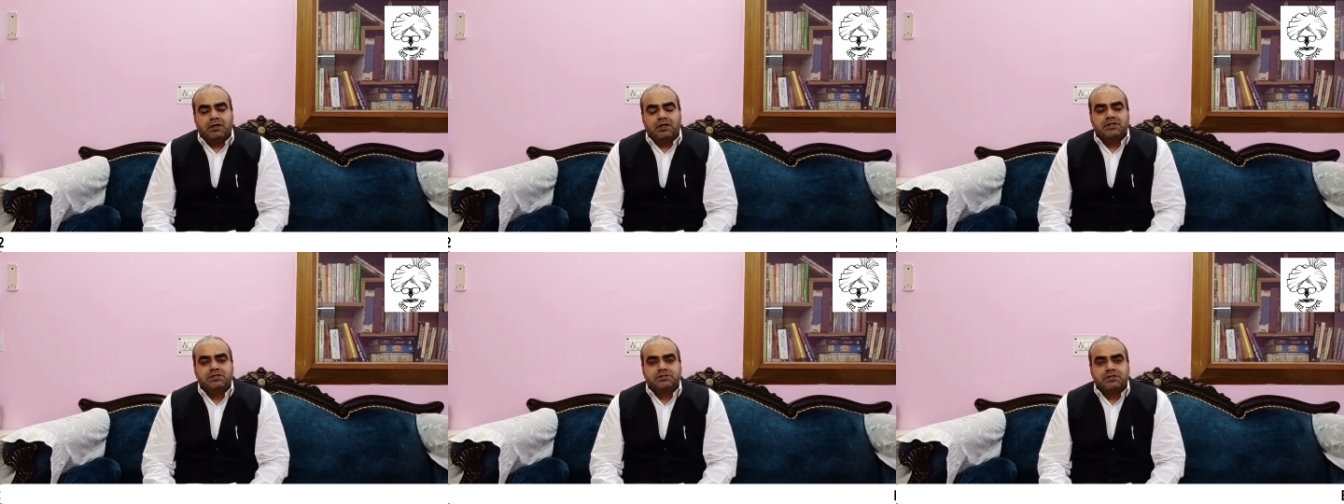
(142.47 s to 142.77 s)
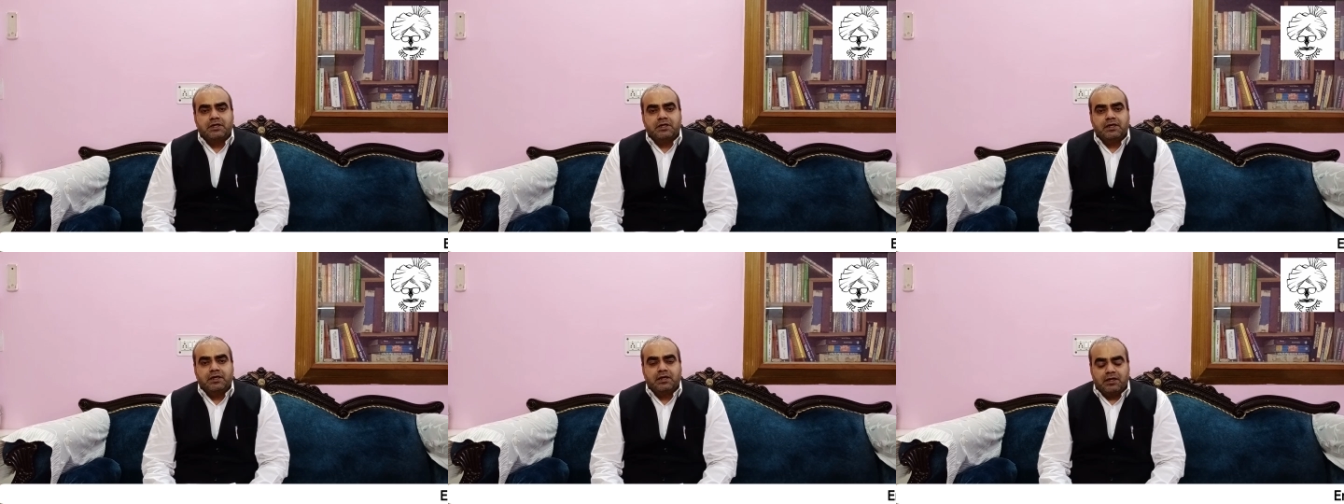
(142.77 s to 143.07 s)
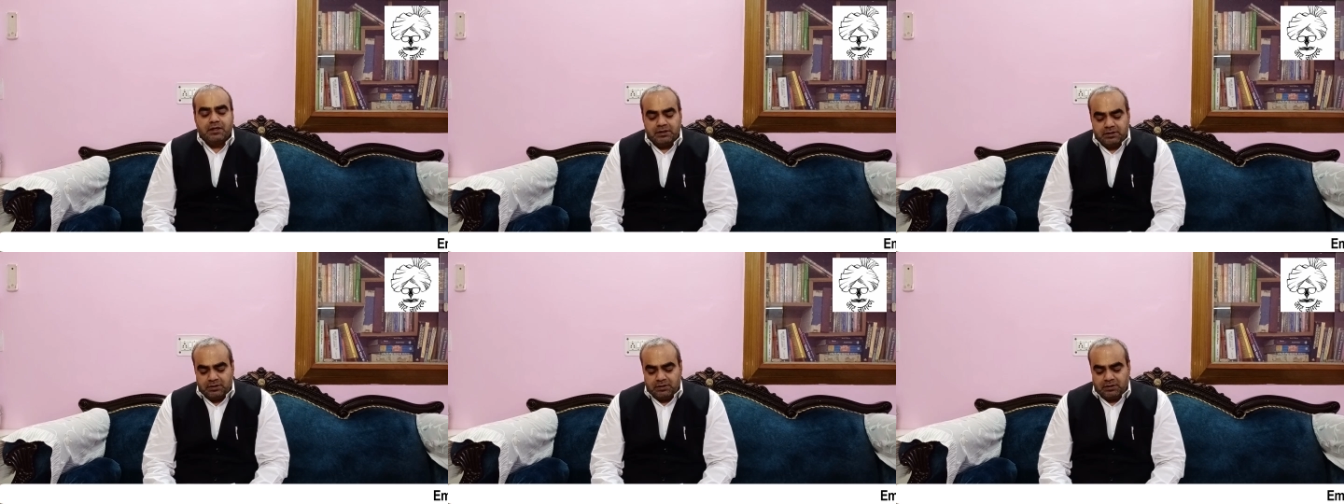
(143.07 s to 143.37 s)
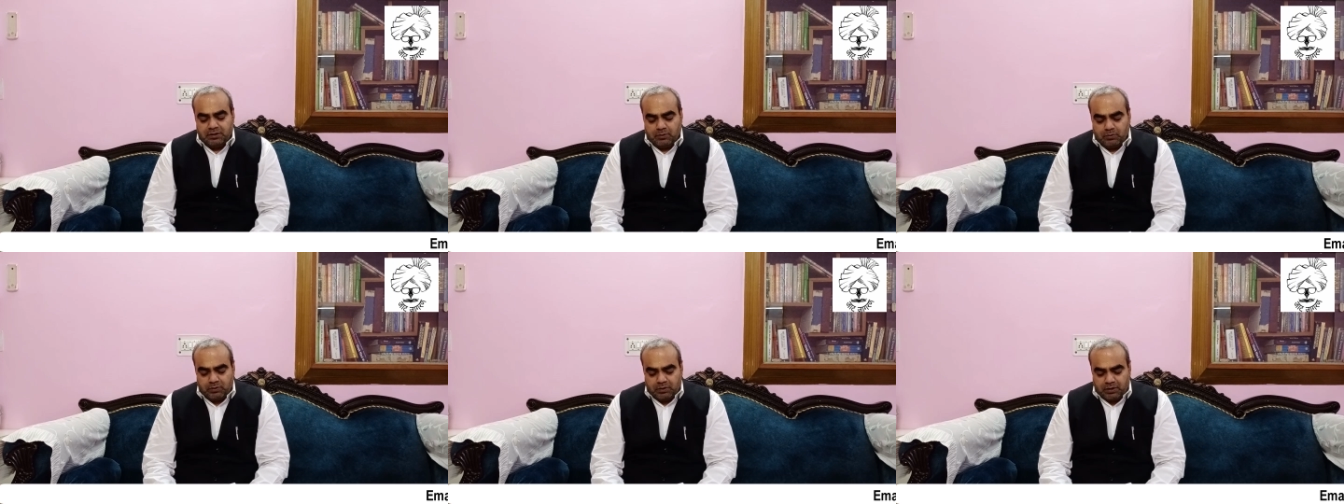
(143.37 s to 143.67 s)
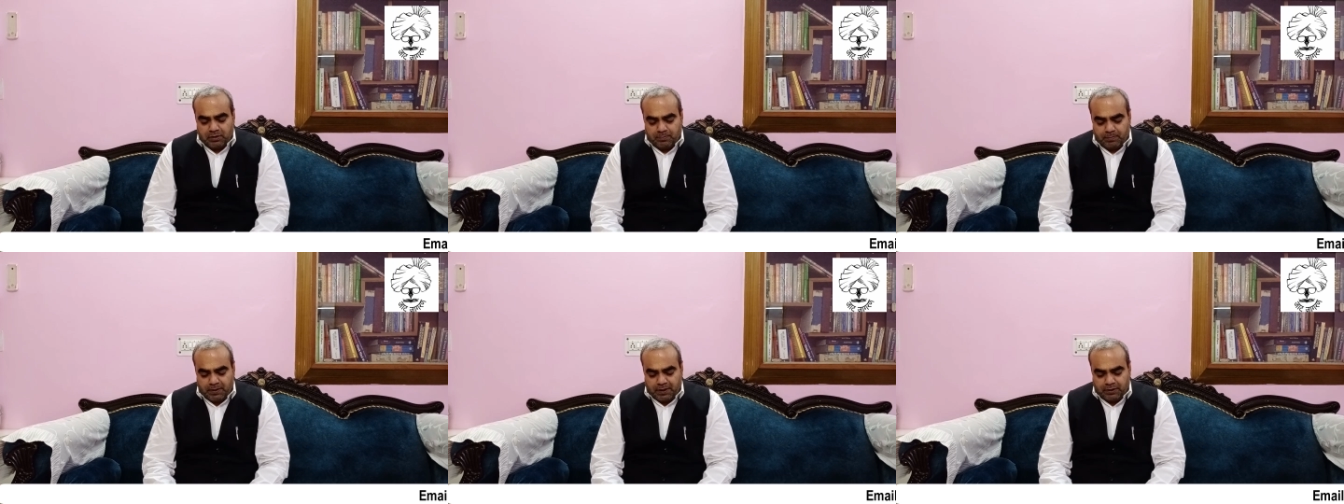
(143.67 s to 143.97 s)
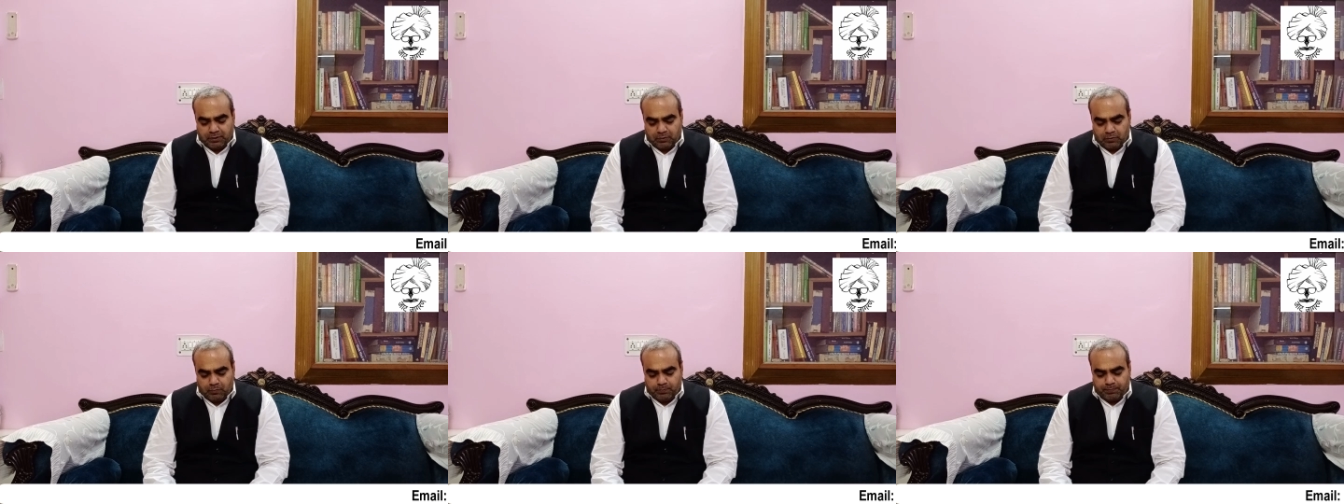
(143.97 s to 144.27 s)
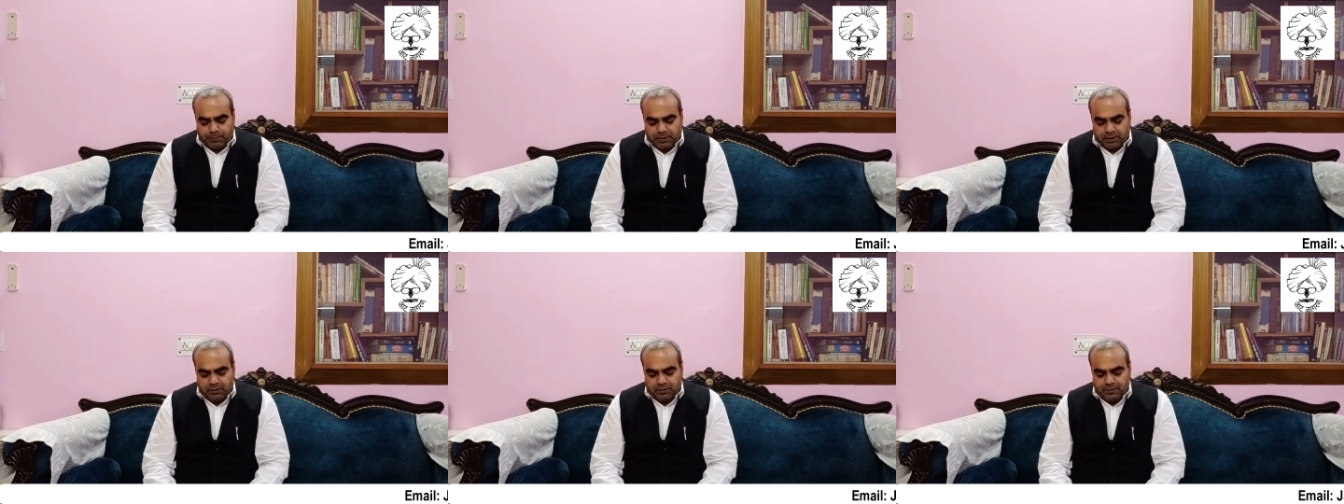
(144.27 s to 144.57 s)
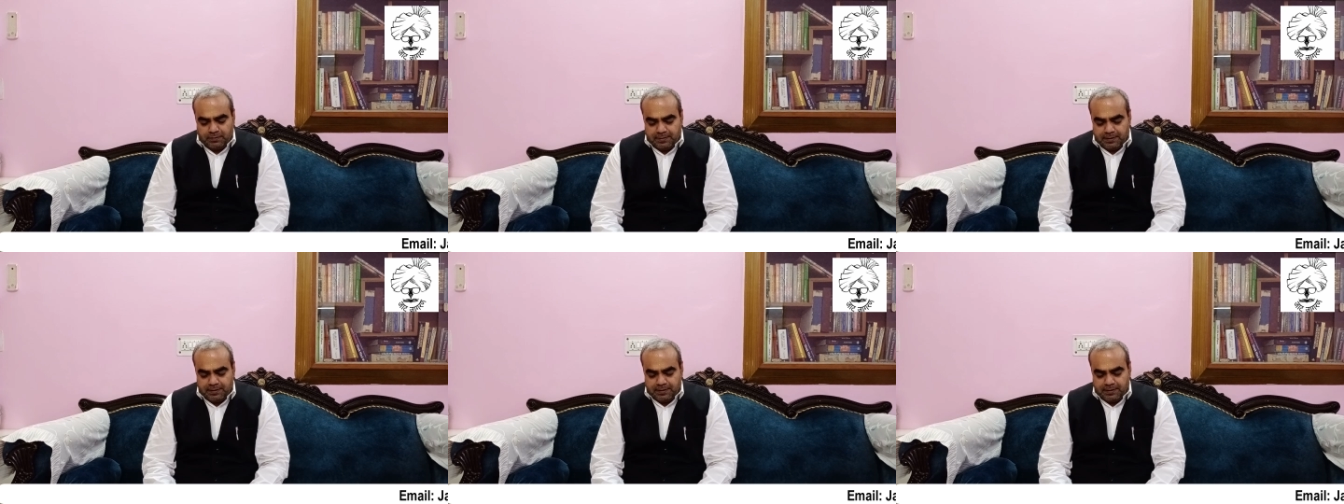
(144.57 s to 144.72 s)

कर चढ़ गया इनके उनके भाई के ऊपर